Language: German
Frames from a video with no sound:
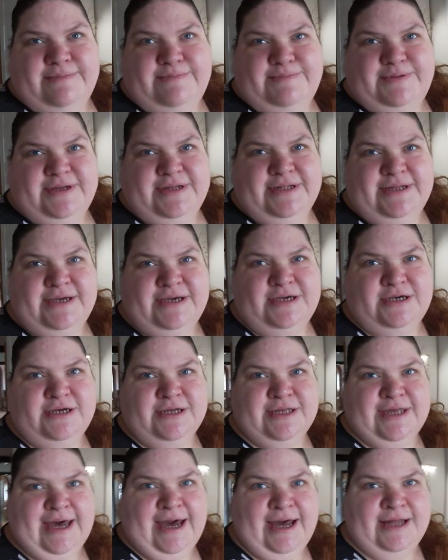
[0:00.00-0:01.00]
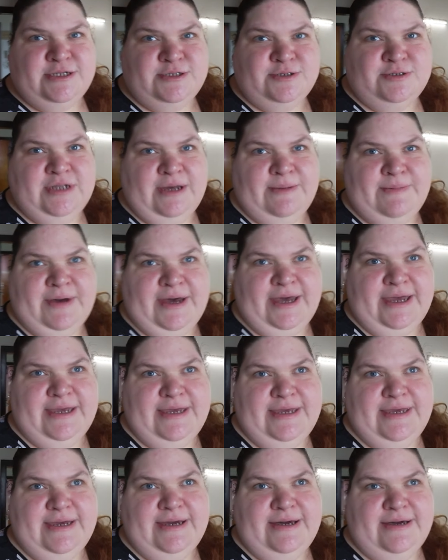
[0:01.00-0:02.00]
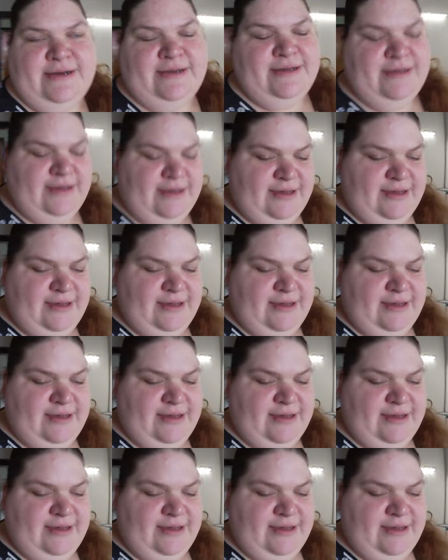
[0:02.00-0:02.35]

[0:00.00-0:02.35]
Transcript: bin gerade schon dabei, hier